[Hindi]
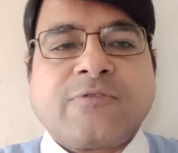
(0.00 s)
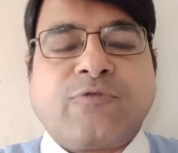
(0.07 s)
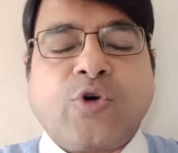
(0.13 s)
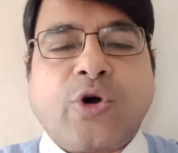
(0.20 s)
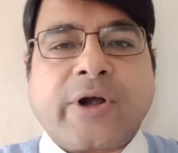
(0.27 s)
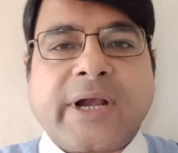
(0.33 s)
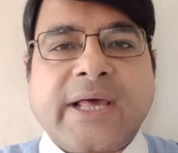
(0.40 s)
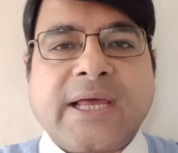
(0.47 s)

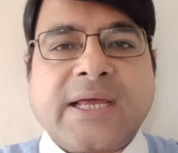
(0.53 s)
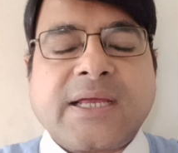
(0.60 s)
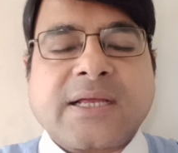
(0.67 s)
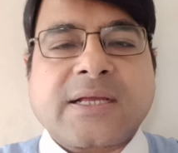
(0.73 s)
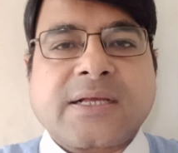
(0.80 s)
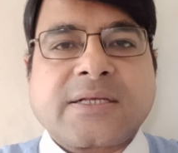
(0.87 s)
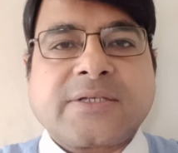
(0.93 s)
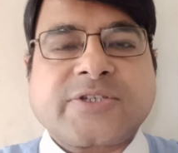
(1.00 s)
फोर्ड है
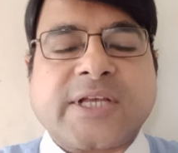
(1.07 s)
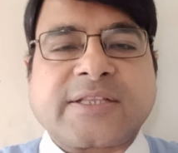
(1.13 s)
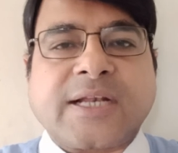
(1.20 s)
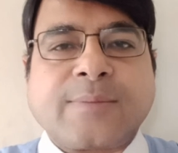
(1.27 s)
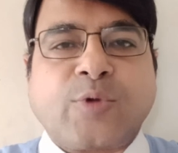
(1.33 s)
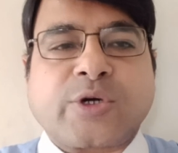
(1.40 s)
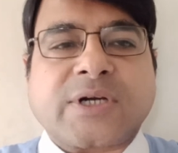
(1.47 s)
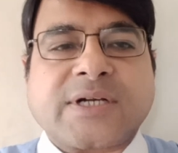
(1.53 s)
जनरल
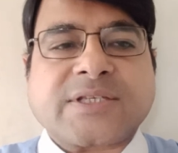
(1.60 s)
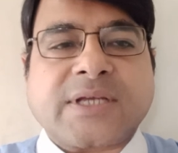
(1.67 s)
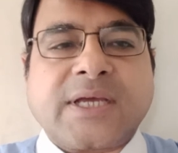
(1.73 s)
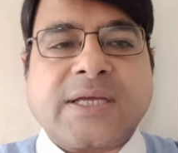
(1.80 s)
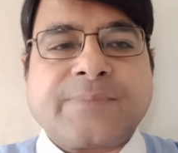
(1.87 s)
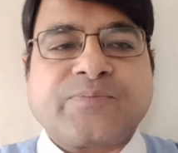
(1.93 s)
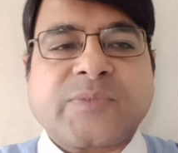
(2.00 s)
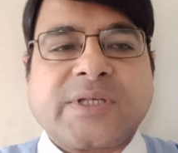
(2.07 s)
मोटर्स है
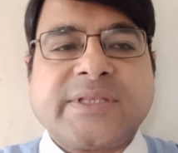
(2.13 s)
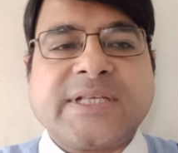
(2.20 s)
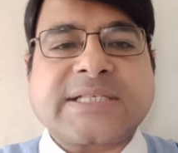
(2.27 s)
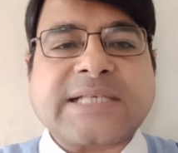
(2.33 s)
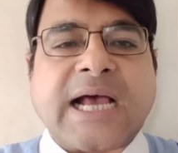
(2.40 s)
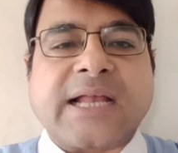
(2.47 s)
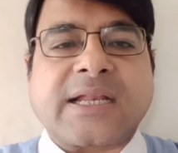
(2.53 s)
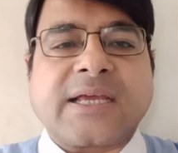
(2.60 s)

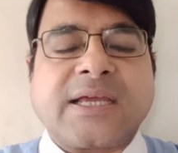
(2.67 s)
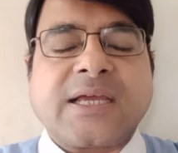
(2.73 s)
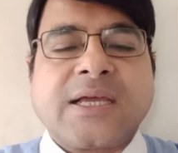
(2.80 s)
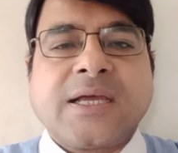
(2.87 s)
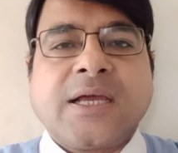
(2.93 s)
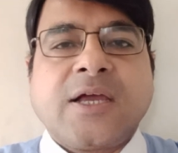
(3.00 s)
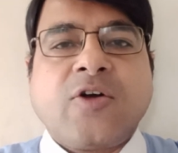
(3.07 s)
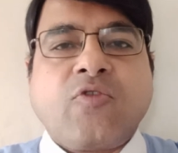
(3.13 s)
निशान है
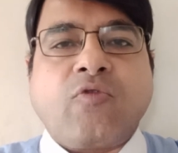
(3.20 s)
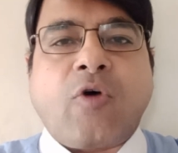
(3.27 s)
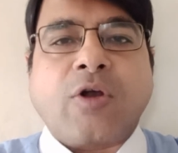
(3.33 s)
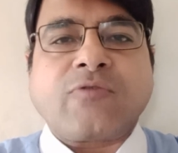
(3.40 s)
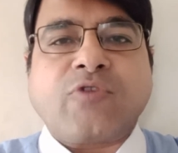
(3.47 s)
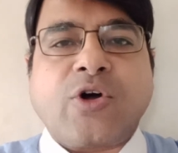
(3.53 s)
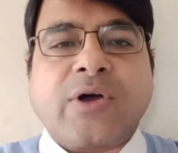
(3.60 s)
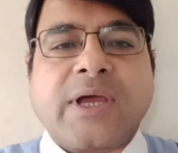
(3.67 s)

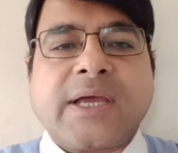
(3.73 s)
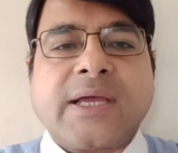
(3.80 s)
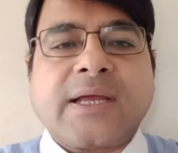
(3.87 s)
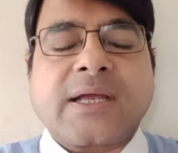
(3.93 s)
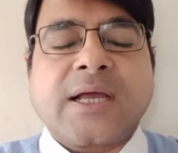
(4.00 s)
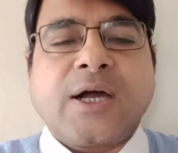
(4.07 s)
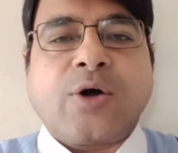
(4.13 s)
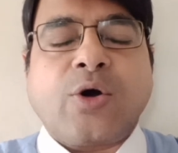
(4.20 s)
वॉल्वो है
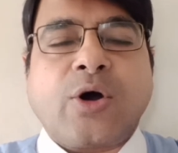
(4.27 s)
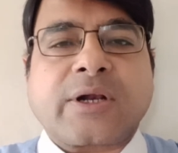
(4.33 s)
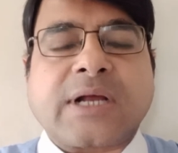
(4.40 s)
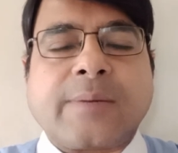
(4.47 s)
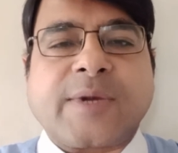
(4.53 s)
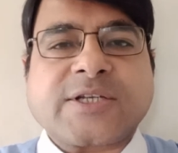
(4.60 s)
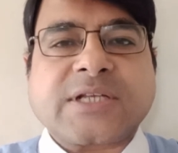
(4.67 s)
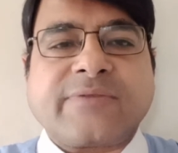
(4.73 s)
और
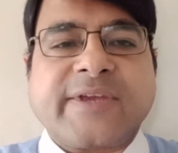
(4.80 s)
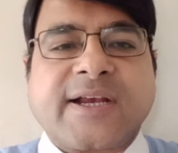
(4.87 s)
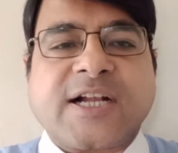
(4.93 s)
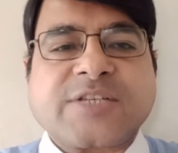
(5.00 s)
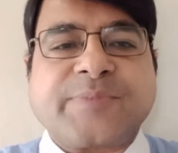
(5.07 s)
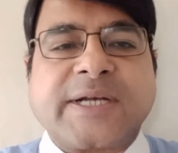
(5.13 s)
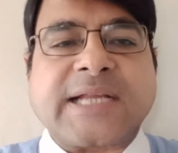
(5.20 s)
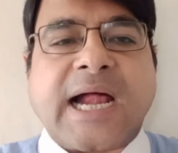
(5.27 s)
कमर्शियल
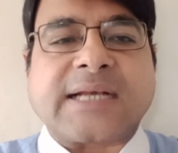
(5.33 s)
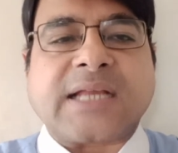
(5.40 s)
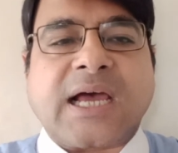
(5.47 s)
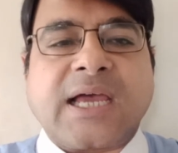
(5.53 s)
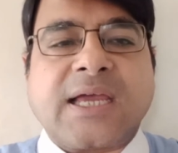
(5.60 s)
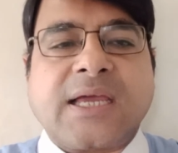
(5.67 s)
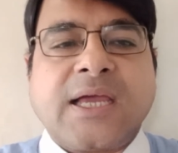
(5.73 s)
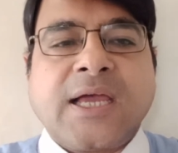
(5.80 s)
व्हीकल्स में टाटा
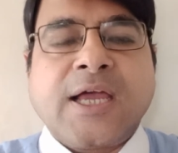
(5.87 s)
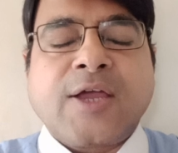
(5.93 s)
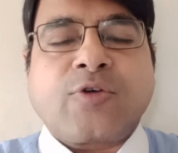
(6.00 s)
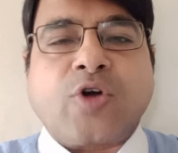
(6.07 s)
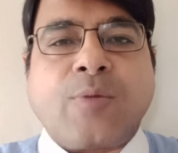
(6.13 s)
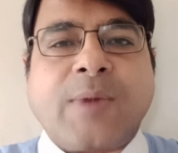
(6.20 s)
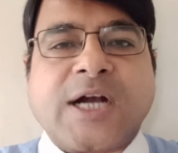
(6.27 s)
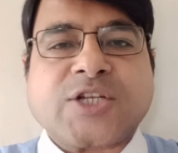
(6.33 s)
है
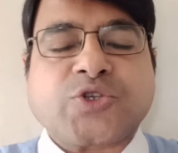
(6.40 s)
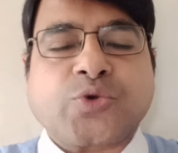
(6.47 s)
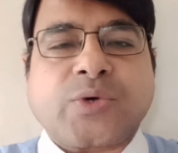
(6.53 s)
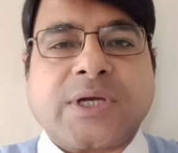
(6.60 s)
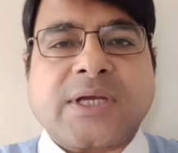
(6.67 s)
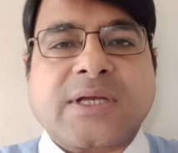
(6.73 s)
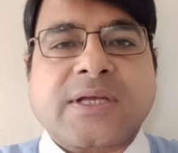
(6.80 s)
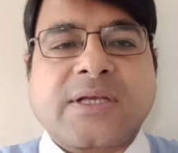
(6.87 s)
कोमार्सू
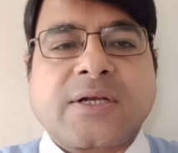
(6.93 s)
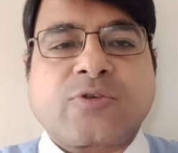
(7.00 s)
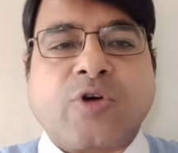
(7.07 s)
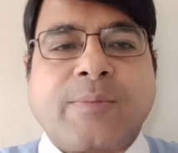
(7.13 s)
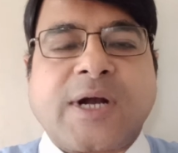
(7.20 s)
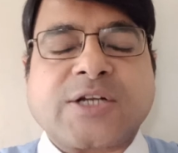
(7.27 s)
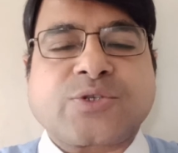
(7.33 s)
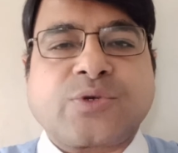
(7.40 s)
है
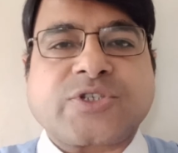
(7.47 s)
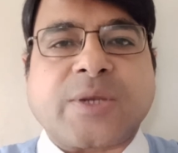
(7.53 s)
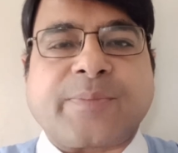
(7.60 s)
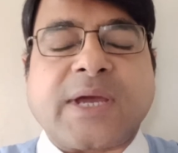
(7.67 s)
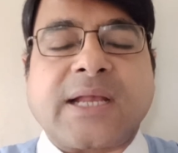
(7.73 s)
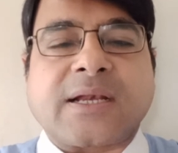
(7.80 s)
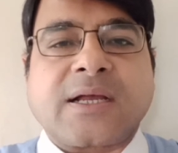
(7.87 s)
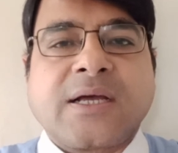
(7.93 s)
कोमार्सू
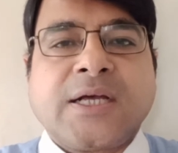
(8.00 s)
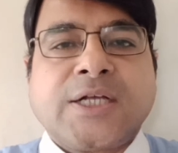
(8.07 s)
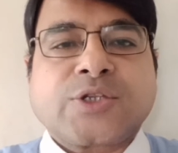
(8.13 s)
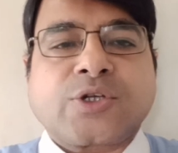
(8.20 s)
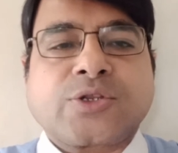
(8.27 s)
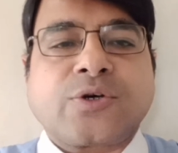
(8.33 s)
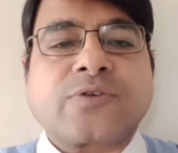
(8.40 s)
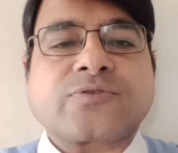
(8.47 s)
जापान
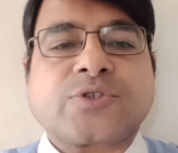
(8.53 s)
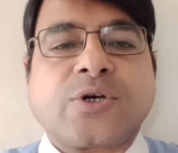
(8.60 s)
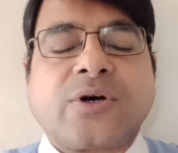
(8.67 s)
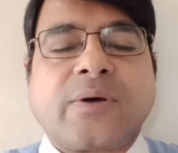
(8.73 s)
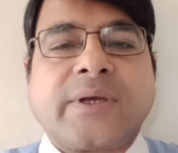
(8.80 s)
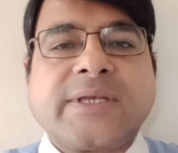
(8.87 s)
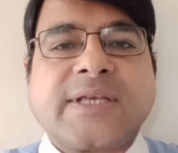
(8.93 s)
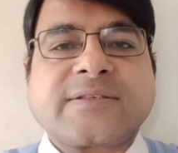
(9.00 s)
तो दोस्तों
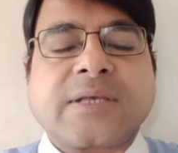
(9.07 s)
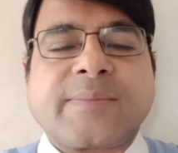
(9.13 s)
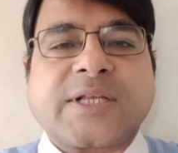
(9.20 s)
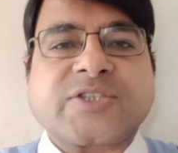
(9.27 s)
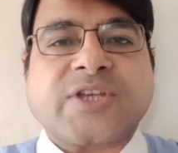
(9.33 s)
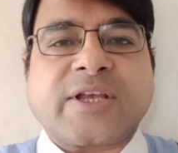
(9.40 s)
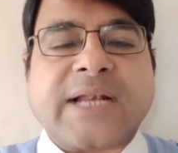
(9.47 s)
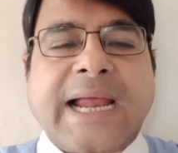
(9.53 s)
ये सब
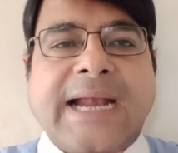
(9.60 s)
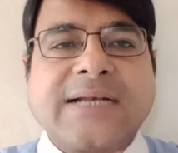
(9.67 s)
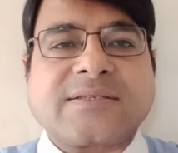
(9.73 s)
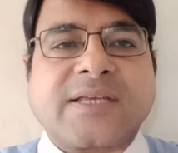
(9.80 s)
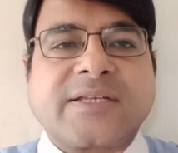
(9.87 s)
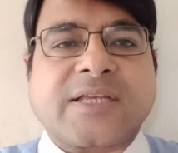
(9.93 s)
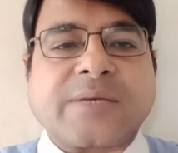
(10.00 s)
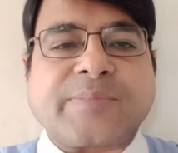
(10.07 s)
अच्छे क्लाइंट्स
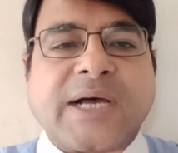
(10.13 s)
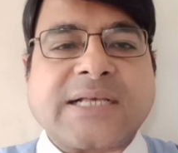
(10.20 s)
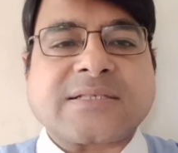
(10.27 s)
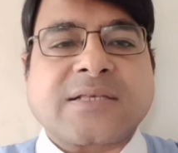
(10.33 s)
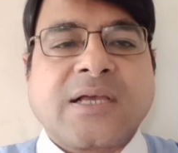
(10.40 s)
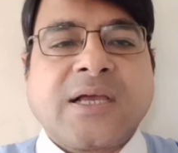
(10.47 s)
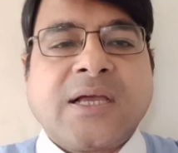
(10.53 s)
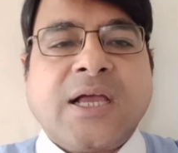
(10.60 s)
हैं इनके
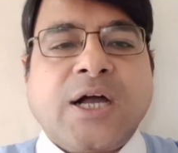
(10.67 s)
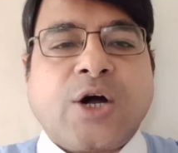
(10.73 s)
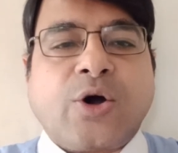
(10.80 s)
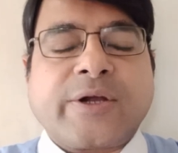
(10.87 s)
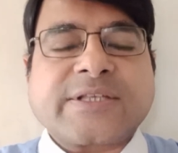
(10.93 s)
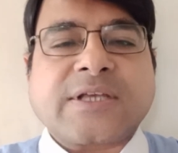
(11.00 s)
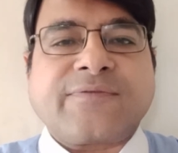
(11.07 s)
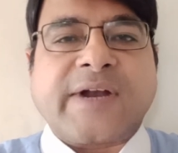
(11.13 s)
पास और इसके